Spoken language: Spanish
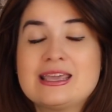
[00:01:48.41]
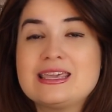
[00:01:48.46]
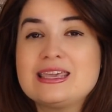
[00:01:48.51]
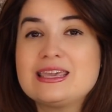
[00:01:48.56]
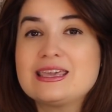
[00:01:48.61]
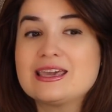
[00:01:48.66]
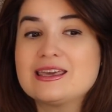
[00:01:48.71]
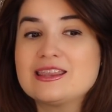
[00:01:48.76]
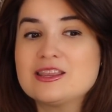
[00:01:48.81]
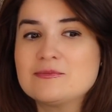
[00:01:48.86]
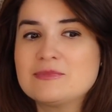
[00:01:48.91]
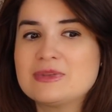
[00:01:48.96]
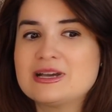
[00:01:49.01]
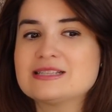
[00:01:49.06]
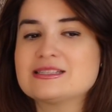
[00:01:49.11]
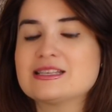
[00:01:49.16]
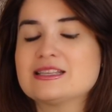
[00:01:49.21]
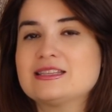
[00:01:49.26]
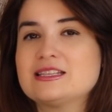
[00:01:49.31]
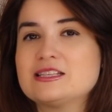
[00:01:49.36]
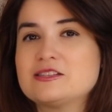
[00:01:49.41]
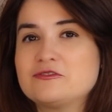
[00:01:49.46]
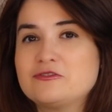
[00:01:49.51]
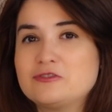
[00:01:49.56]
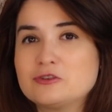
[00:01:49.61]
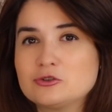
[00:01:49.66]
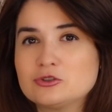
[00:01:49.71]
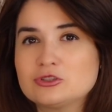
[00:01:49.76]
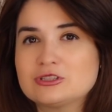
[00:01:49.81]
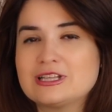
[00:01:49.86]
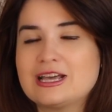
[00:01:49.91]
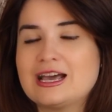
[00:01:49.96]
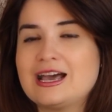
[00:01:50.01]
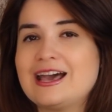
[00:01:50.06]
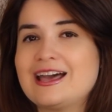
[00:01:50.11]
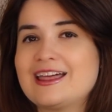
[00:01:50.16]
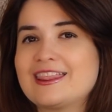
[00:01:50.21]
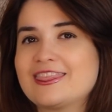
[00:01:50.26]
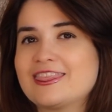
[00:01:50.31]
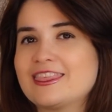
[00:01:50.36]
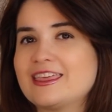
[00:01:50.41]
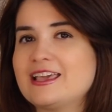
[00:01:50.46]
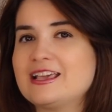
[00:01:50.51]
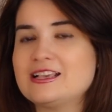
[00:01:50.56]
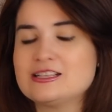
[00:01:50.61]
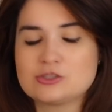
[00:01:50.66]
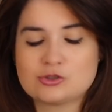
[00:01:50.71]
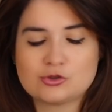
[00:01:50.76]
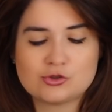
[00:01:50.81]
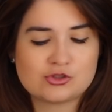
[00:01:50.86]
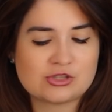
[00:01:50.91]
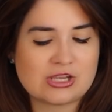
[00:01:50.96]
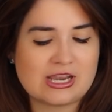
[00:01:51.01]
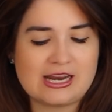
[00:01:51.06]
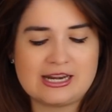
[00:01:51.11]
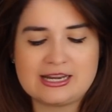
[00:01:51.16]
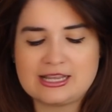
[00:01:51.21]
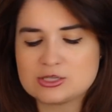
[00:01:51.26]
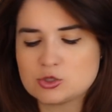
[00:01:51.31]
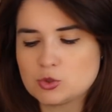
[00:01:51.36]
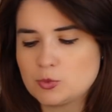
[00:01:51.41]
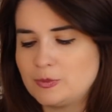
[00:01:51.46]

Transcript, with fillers: y que además disfruta de sus series,